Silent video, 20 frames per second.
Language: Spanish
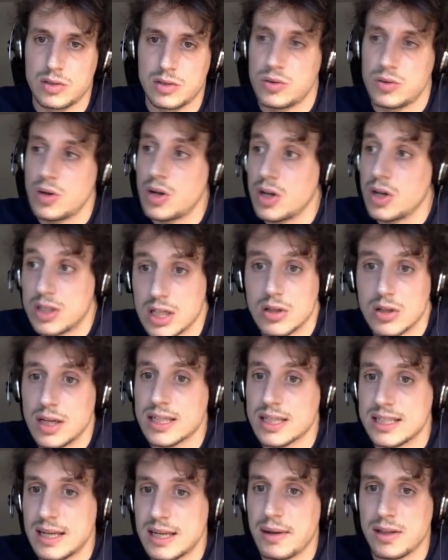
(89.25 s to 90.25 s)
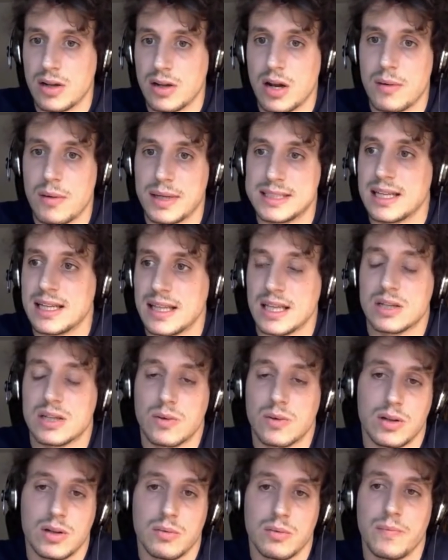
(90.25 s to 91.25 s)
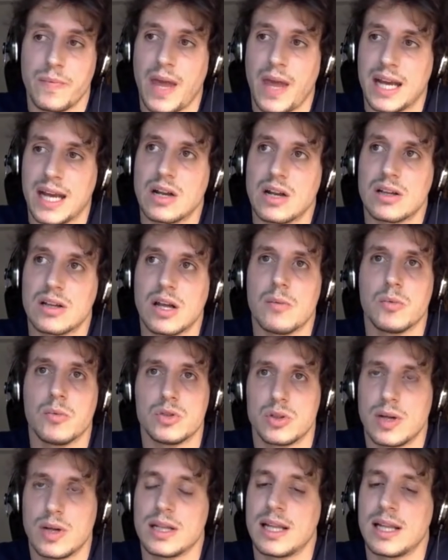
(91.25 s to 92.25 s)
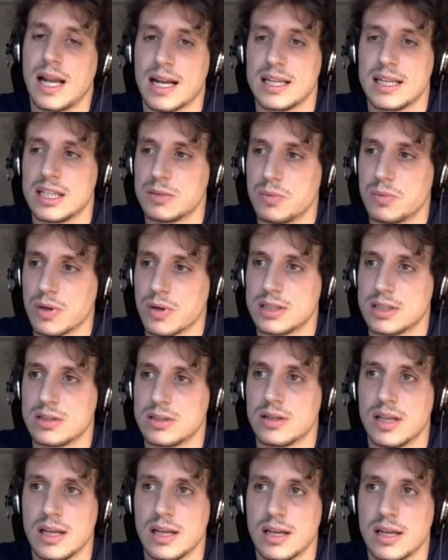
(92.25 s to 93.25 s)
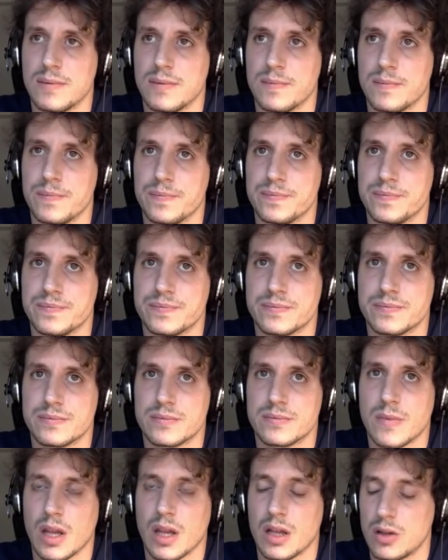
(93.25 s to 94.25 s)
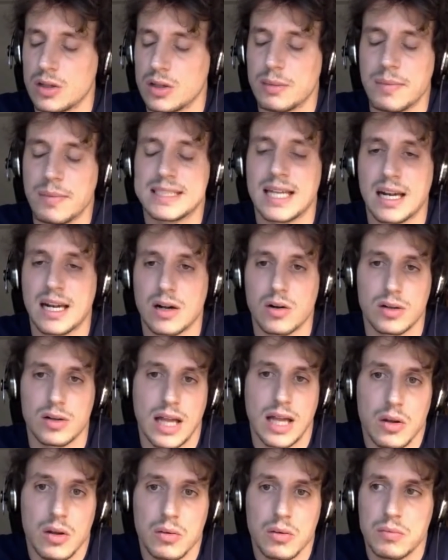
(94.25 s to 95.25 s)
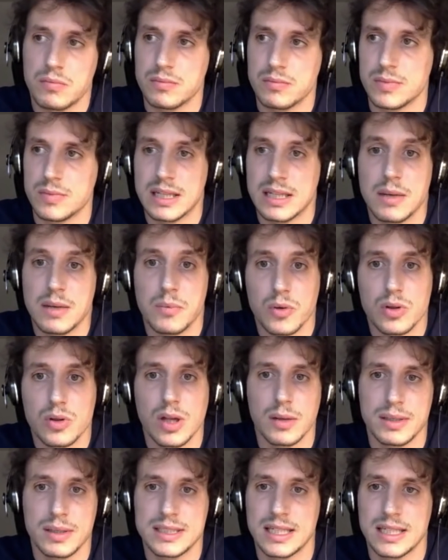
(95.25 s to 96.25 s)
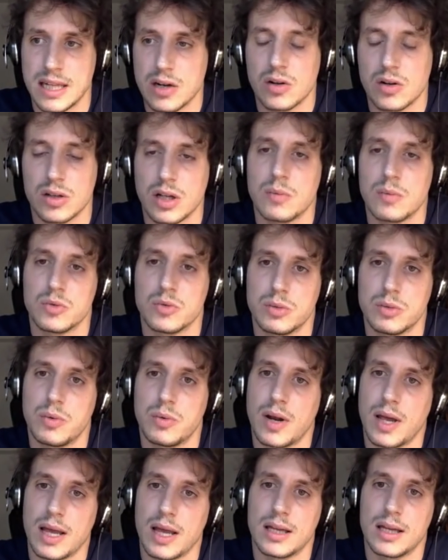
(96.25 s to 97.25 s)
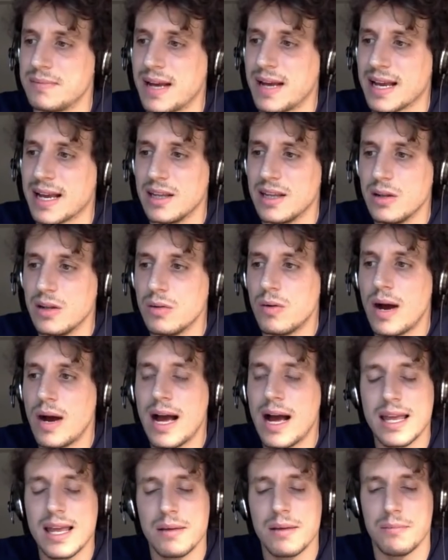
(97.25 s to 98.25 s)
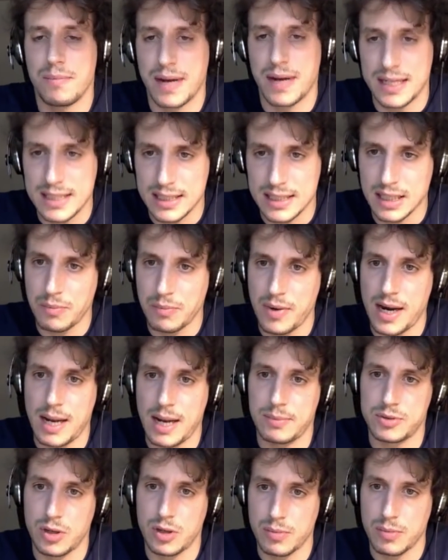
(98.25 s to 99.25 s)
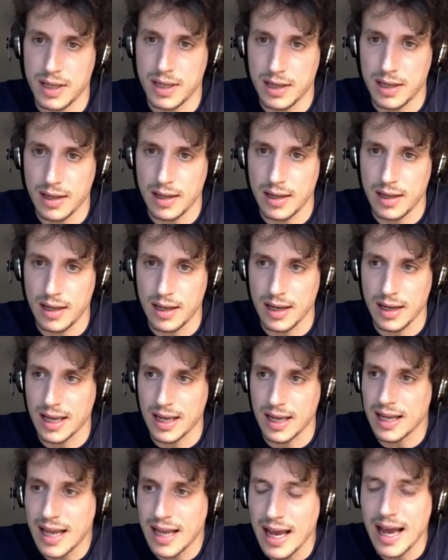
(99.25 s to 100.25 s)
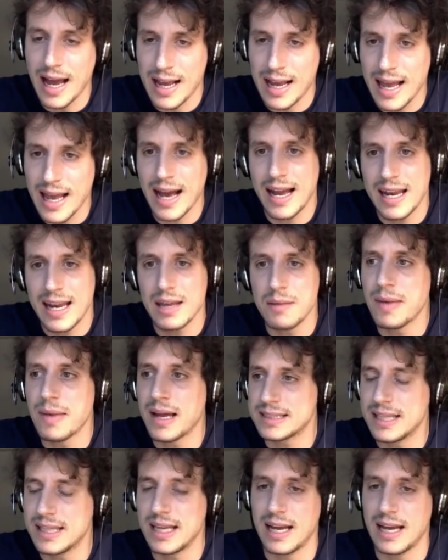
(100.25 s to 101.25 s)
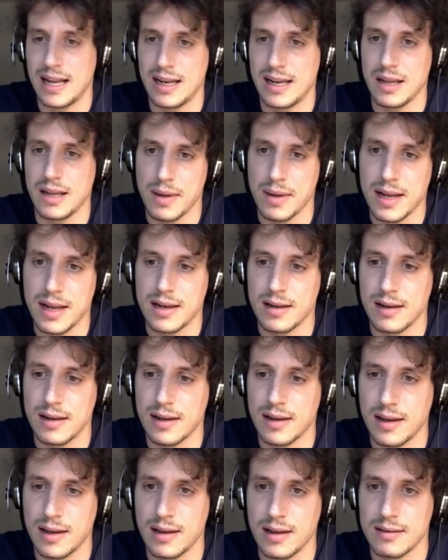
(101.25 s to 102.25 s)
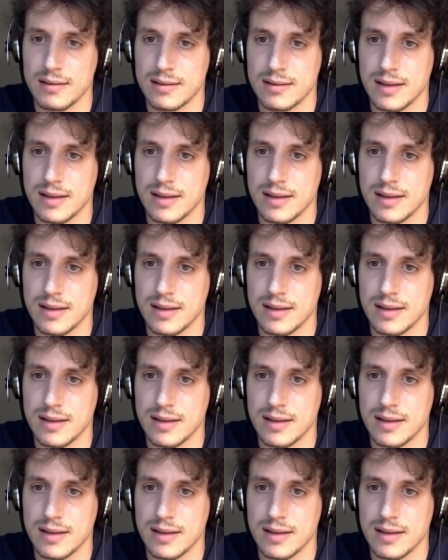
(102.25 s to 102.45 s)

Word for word: Es uno de los sectores que se abandona bastante y es cuando ahí se ha notado mucho durante la crisis porque es donde, donde más se ha recortado. Desde mi punto de vista se ha recortado mucho por ahí. Aquí no hay empresas que puedan absorbir, eh, que, que, hagan I más D al nivel eh,